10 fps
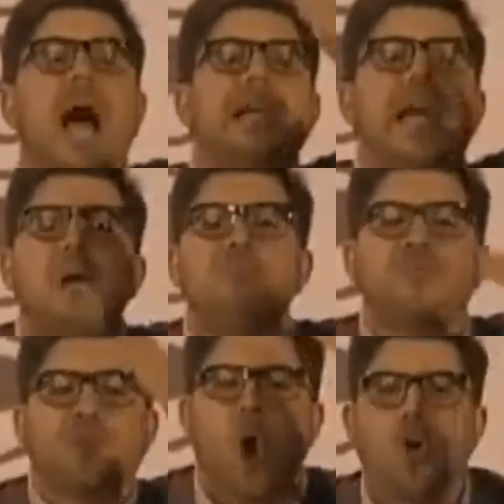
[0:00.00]
ja,
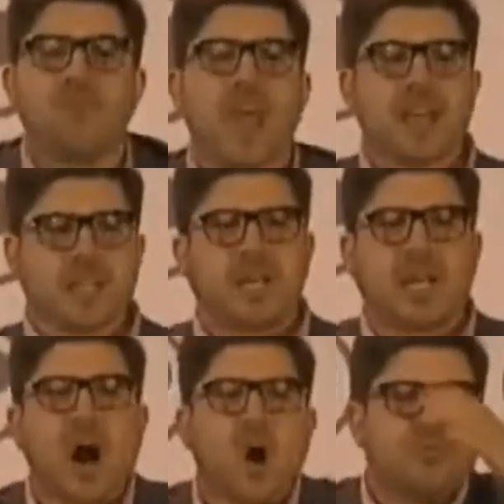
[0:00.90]
Kampfdrohnen werden
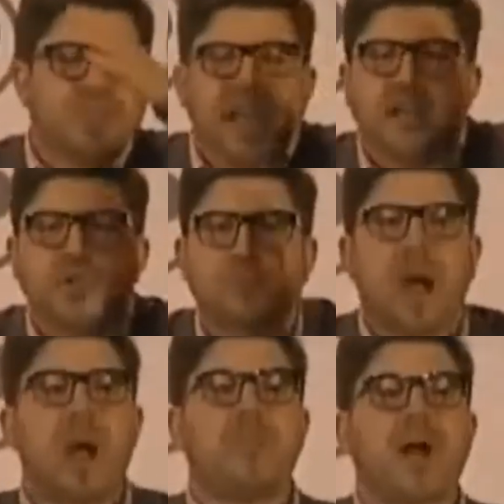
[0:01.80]
gekauft, irgendein
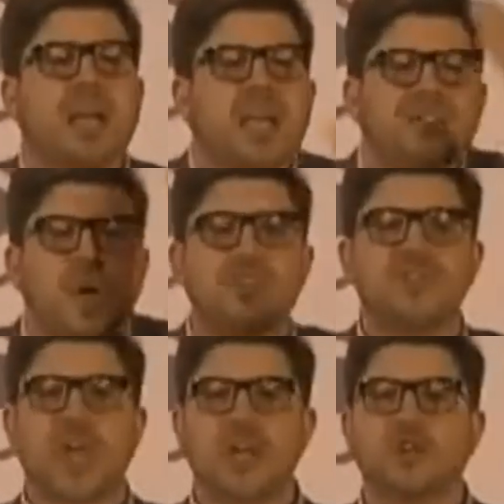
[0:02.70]
Sparpaket,
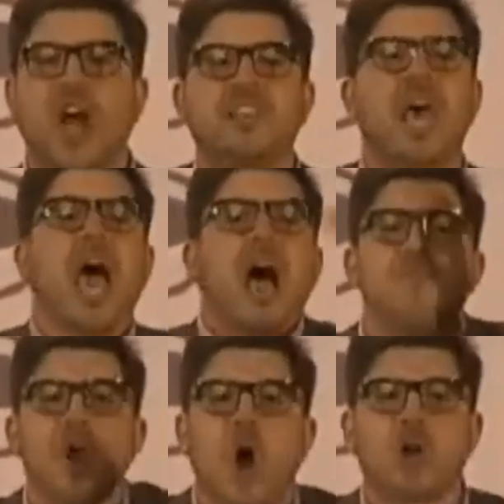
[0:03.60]
sonstigen Scheiß.
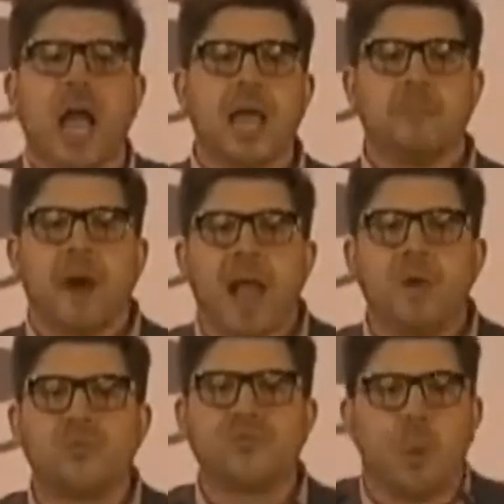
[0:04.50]
Haben wir noch keine
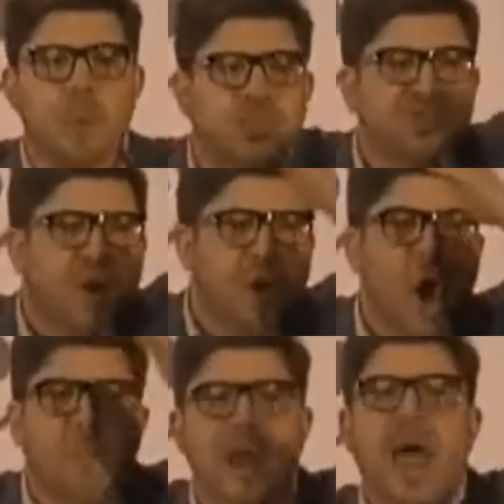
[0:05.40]
Meinung für, müssen wir
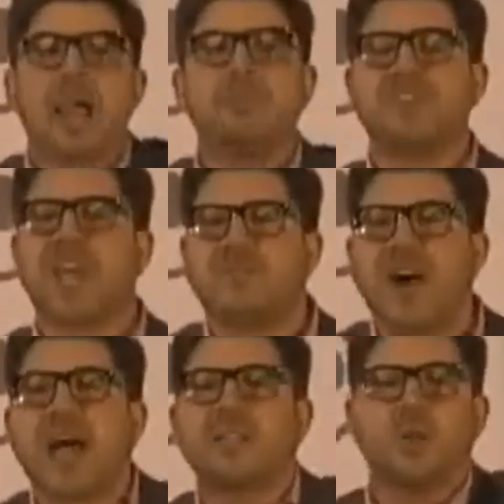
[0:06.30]
noch mal ein halbes Jahr
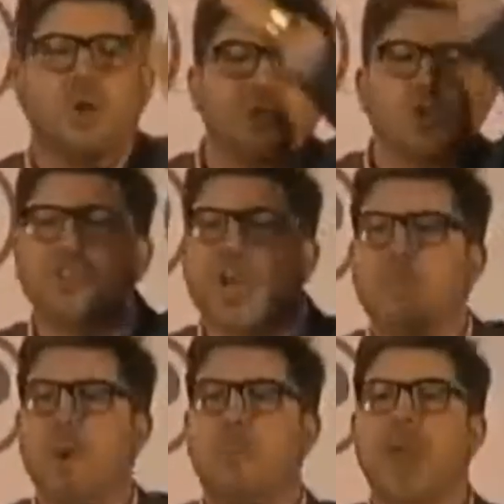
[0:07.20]
warten und durch die
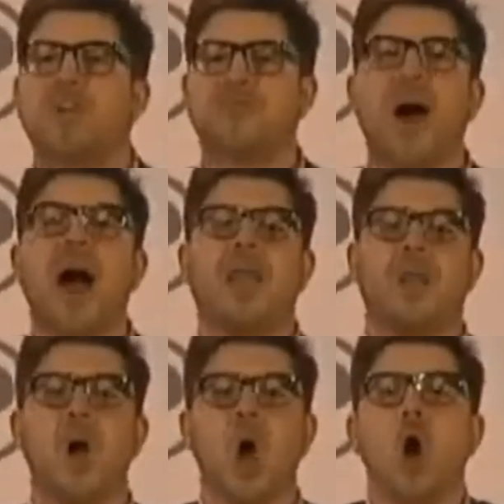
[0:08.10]
Republik
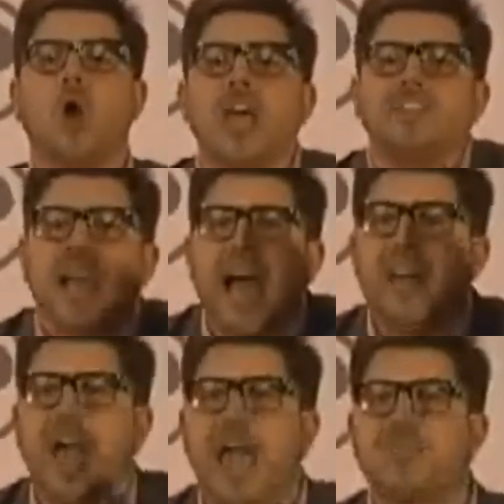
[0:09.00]
fahren. Und da ist die
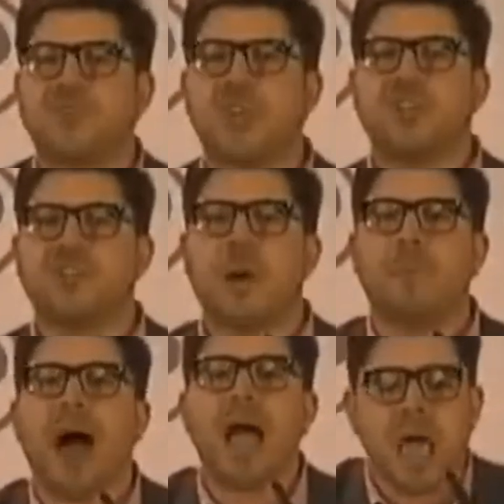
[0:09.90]
andere Hälfte nicht
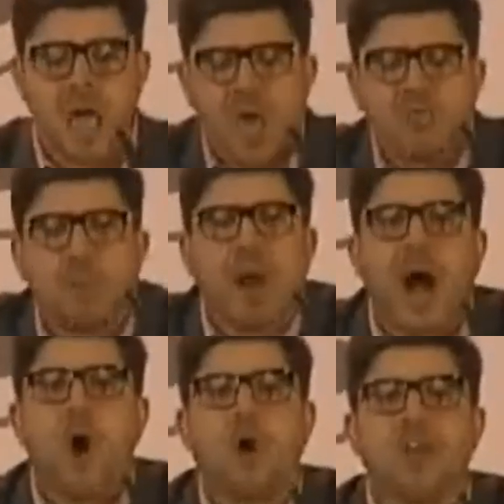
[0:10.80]
dabei. Wir
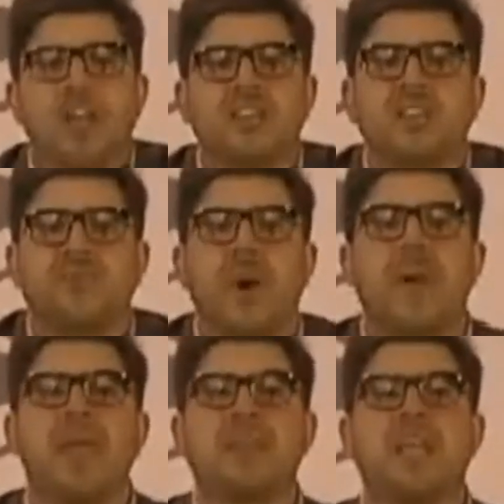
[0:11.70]
brauchen diese
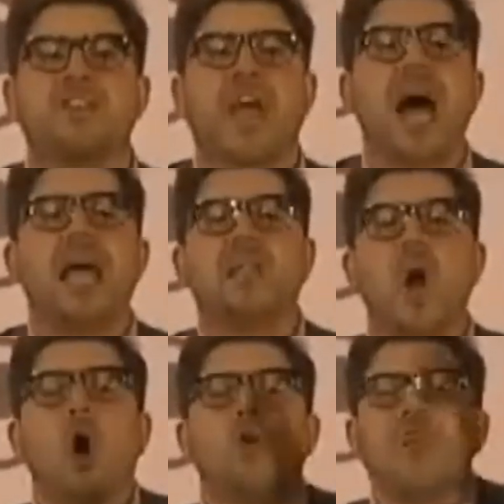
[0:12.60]
Verbindlichkeit
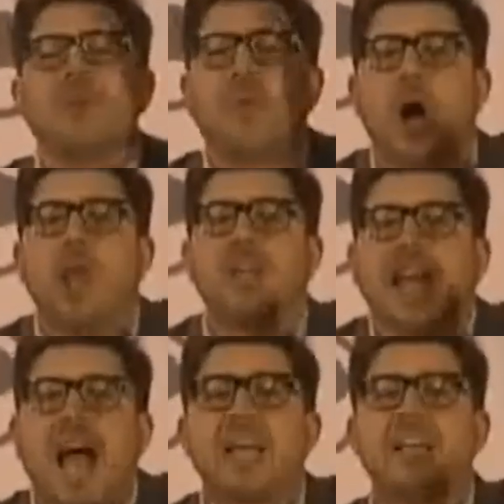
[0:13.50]
ja. und wir
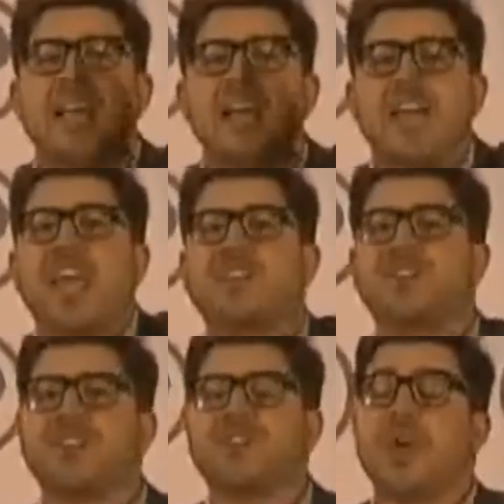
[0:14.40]
wollen kein
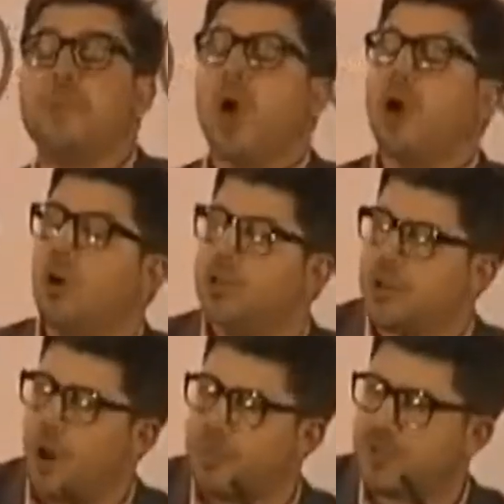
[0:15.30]
Delegiertensystem. Und
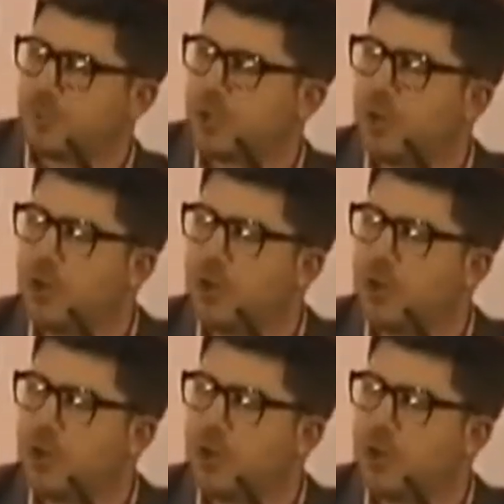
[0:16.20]
ich komme zum